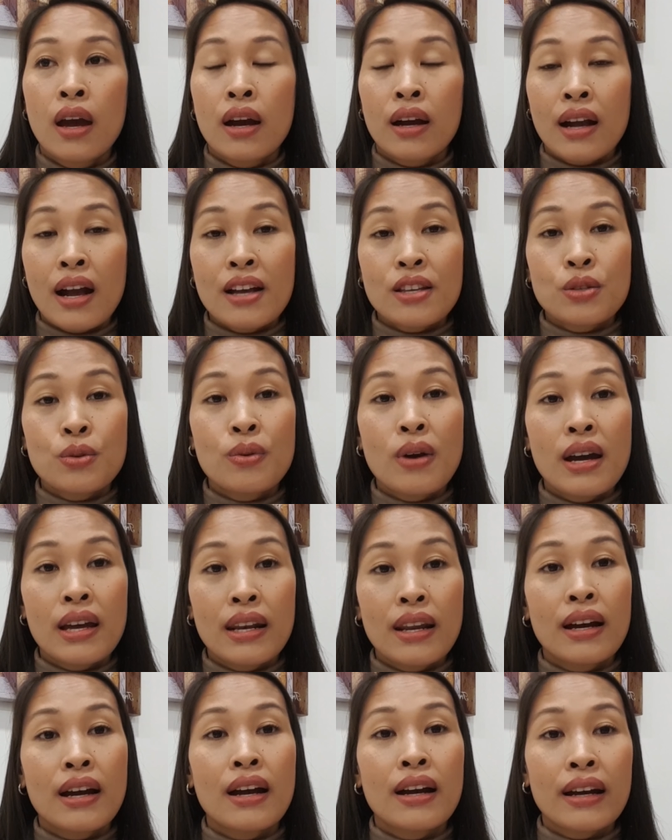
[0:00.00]
Kaso nga
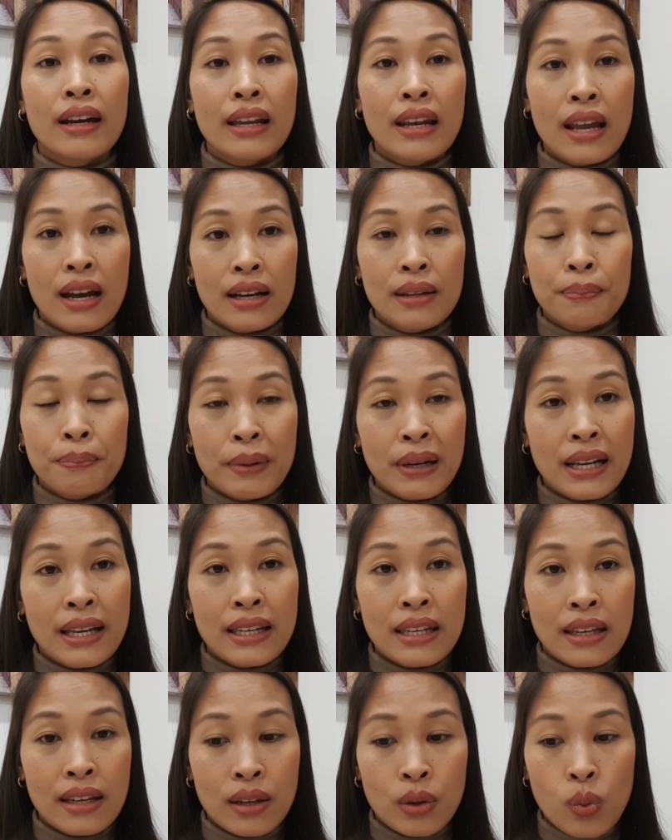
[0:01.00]
lang, ang kailangan pala
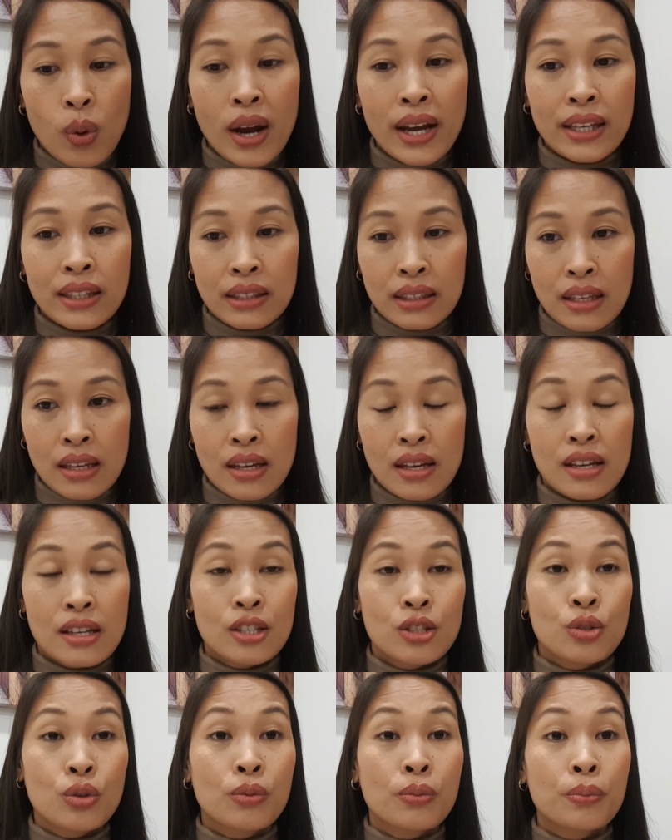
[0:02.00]
ni YT
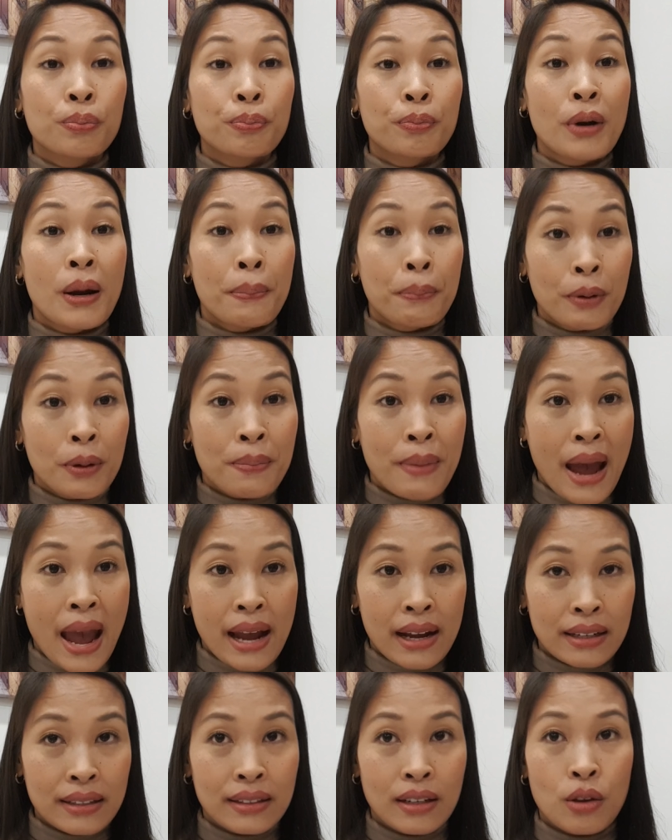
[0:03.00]
is yung proper
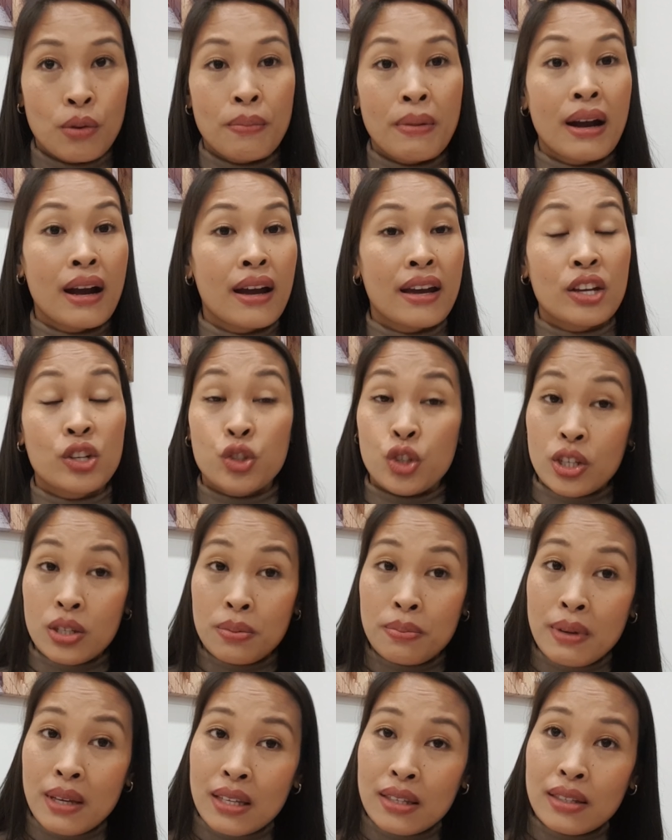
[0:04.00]
bank na yung mga
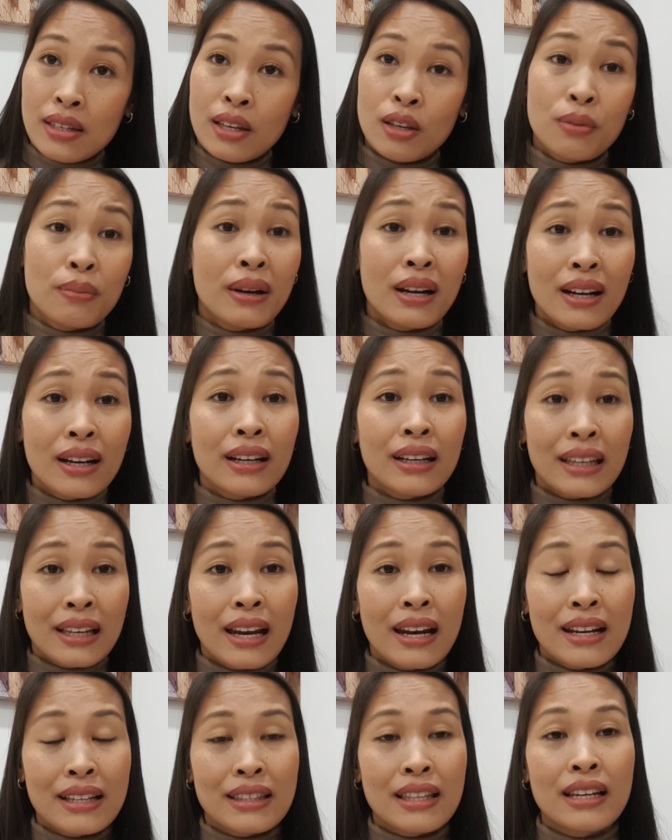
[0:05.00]
HSBC, yung mga
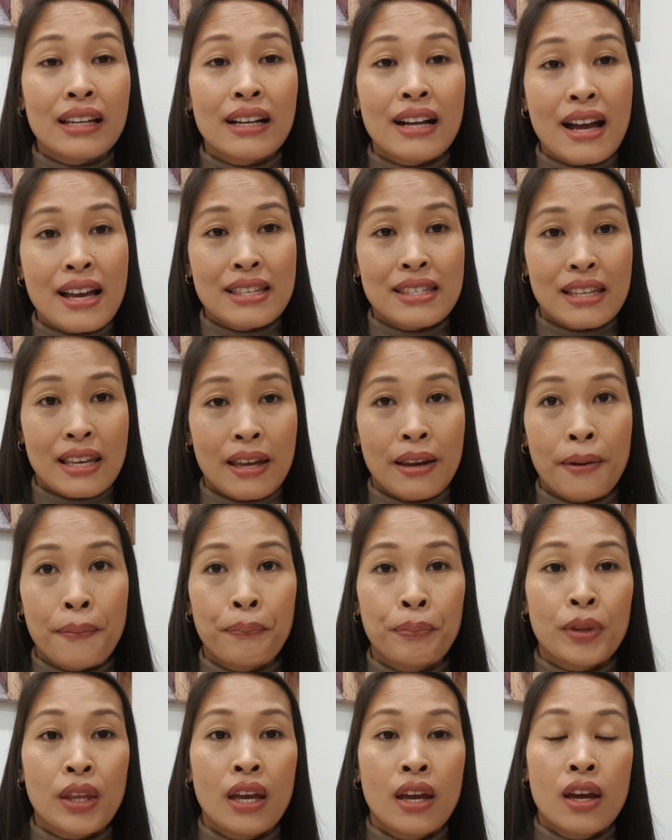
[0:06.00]
kilala talaga as in
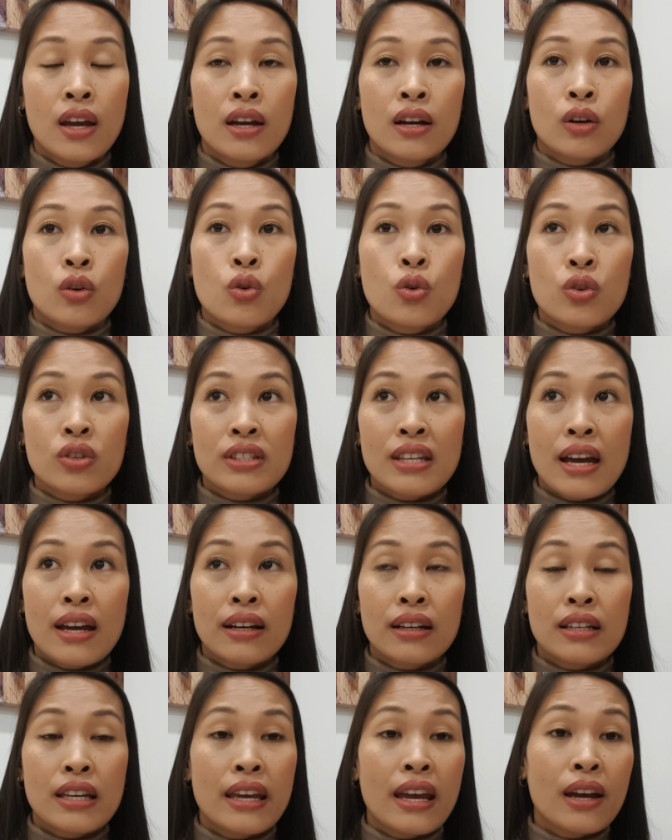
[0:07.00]
kung
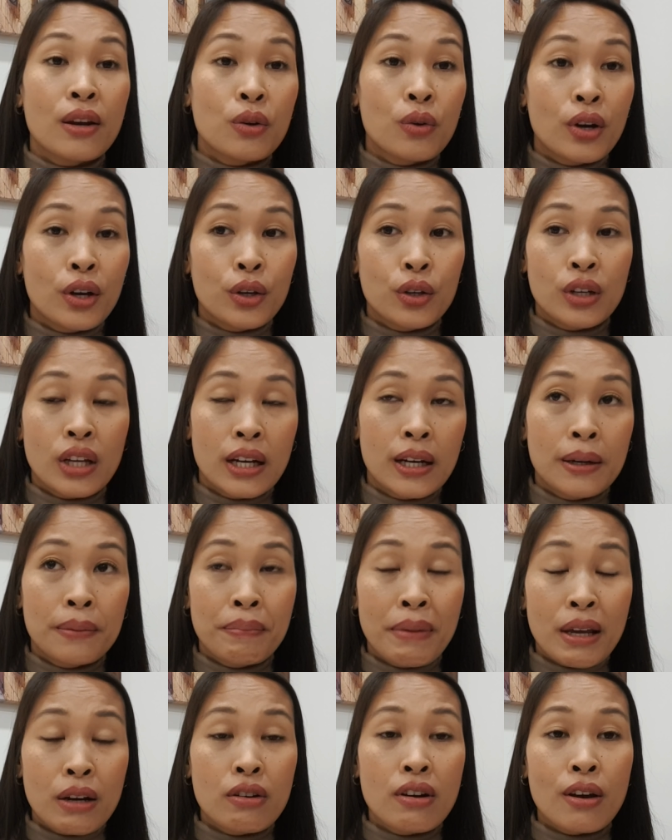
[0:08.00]
saan, eh ano ngayon, uh, ah,
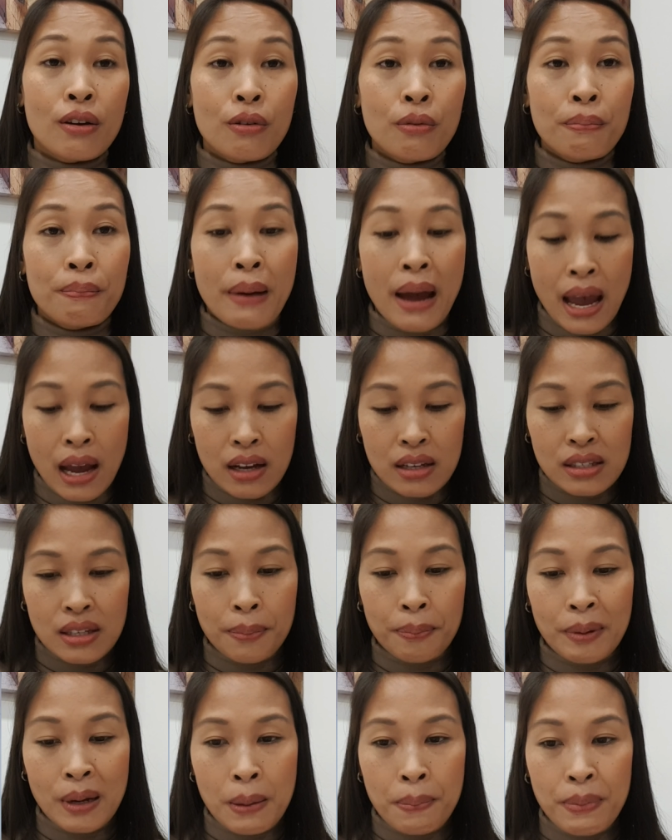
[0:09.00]
mayroon akong bank sa
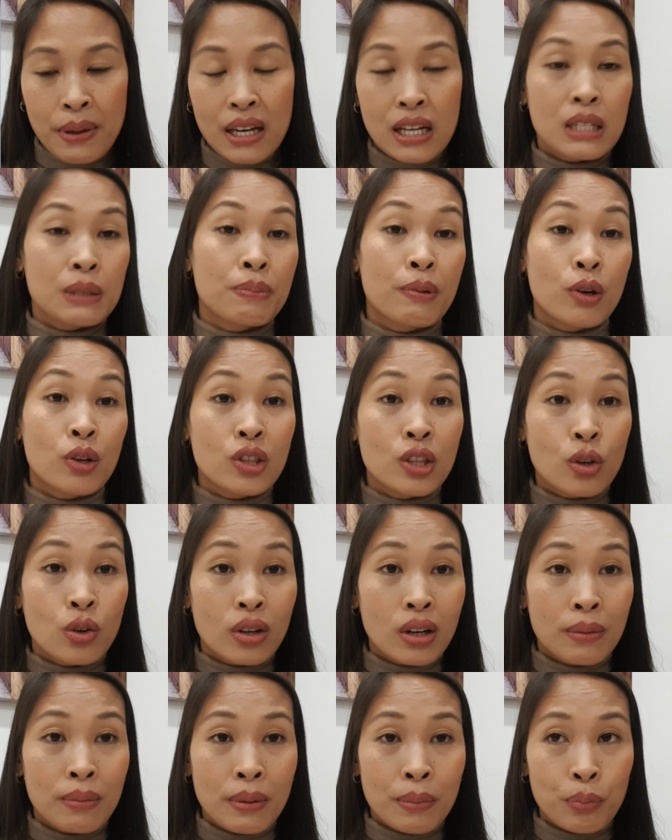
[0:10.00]
Pilipinas pero hindi
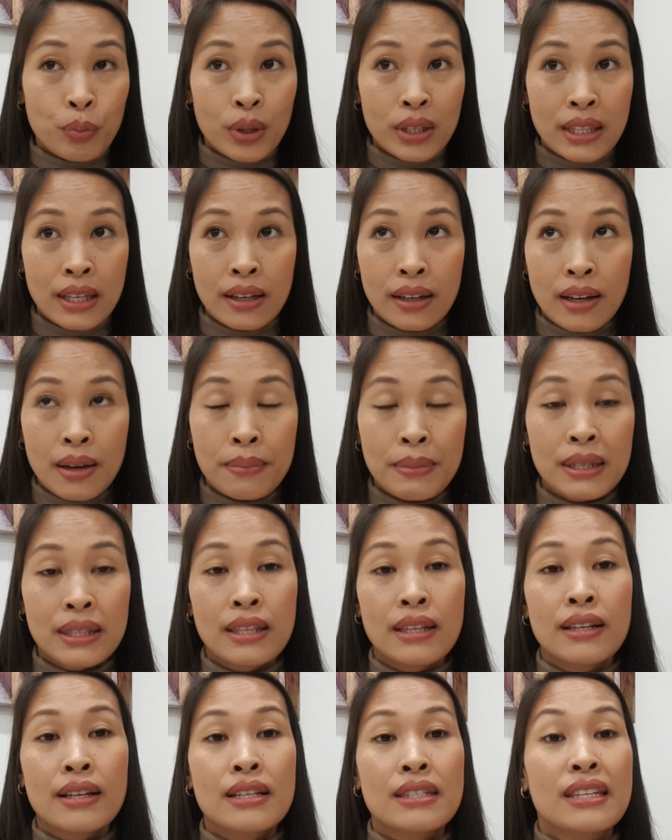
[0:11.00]
ko naman pwedeng
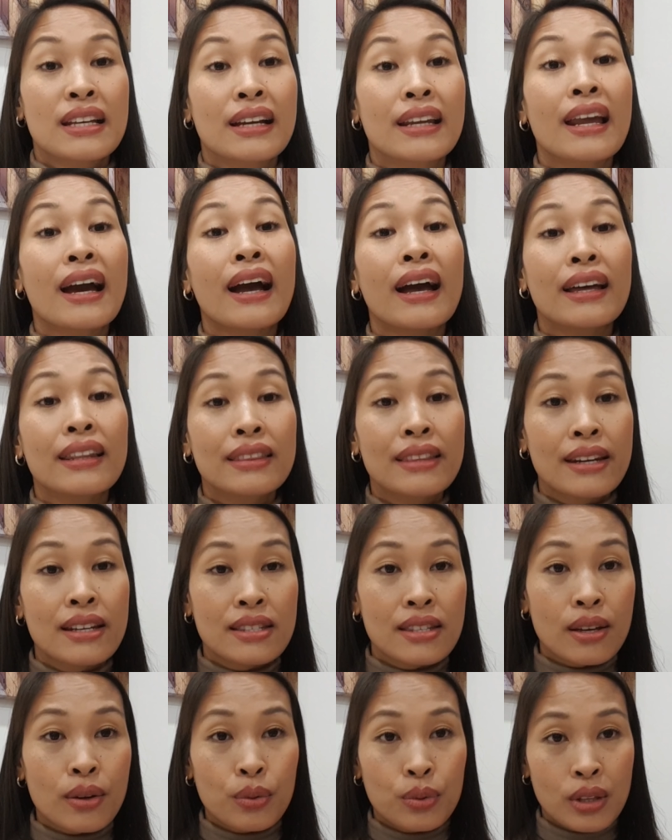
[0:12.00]
gamitin kasi nga
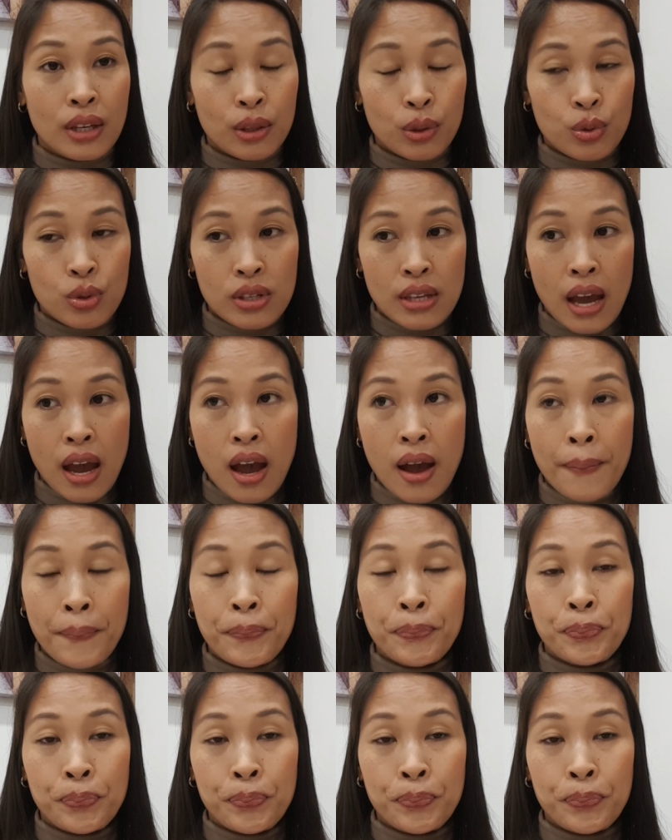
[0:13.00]
naka-address ako dito sa